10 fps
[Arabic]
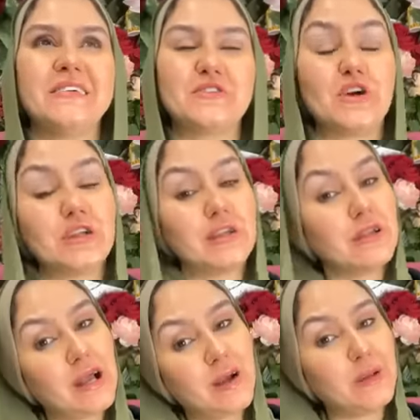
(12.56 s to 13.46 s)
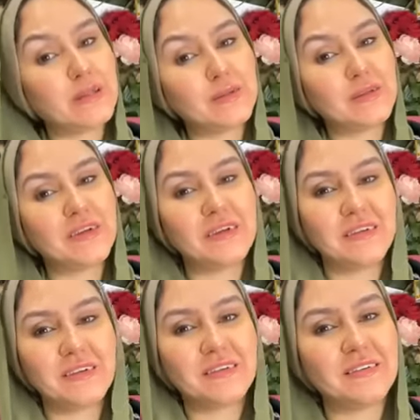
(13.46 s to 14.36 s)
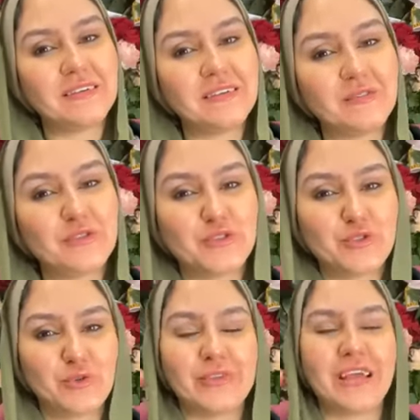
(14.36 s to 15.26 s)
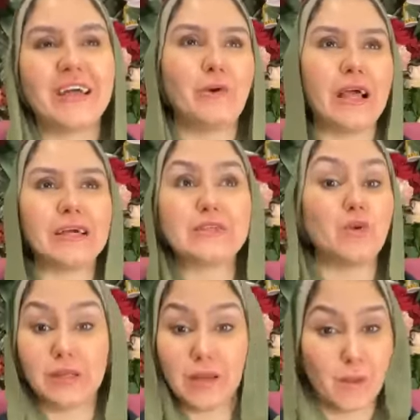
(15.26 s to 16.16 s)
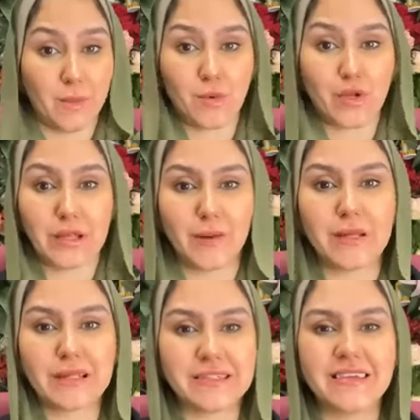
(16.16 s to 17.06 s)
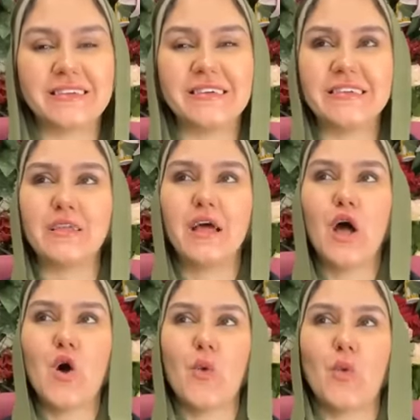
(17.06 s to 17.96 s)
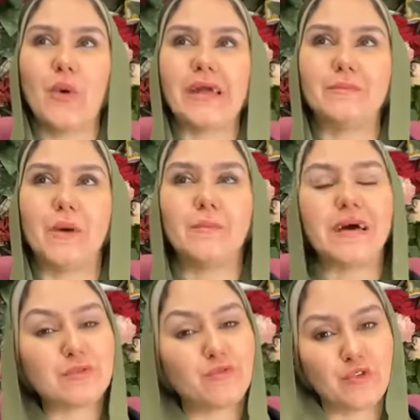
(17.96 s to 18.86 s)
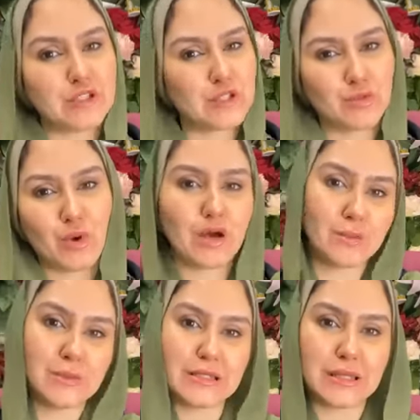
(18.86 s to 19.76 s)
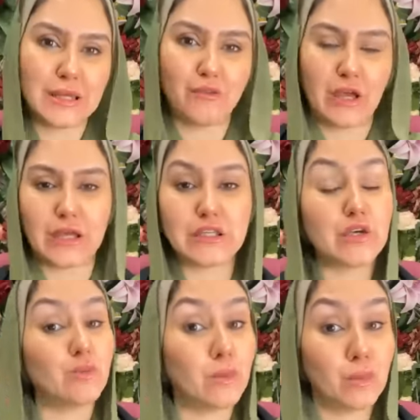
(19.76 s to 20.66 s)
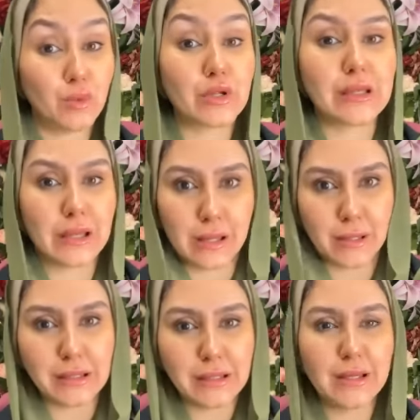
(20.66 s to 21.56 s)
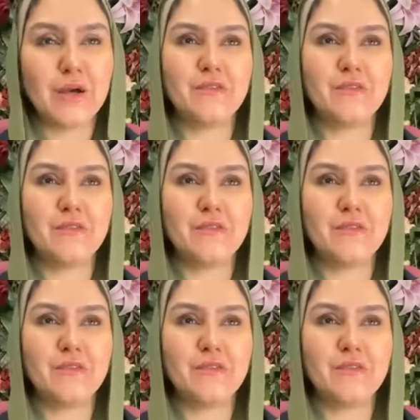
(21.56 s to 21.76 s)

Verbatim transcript: آه، شهر الحمل آه، في جون اولا عايزه اقول ان انا بحب برج الحمل جدا جدا وماي بيست فريندز واقرب ناس ليا في حياتي هم من برج الحمل